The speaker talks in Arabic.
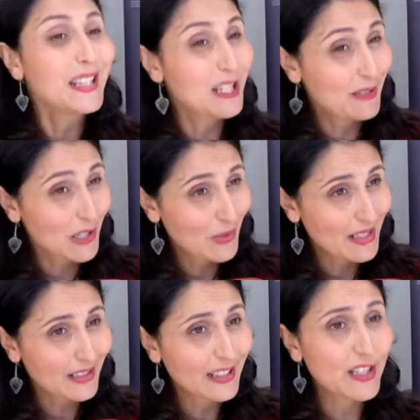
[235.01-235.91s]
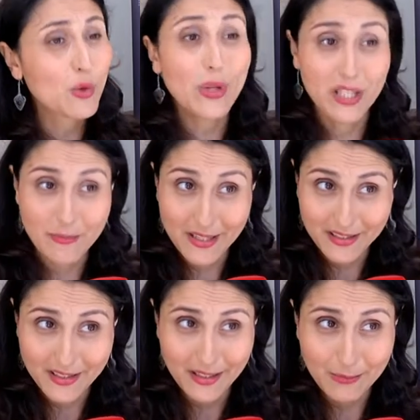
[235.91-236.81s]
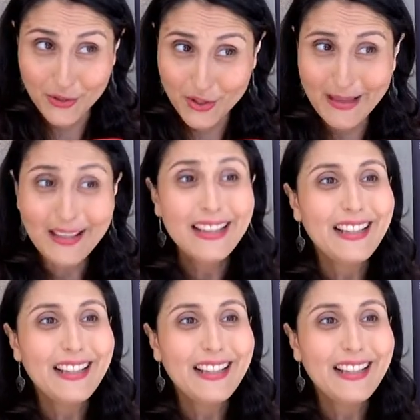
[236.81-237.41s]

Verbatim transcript: كما نوال اسكندراني وعماد بن الجمعه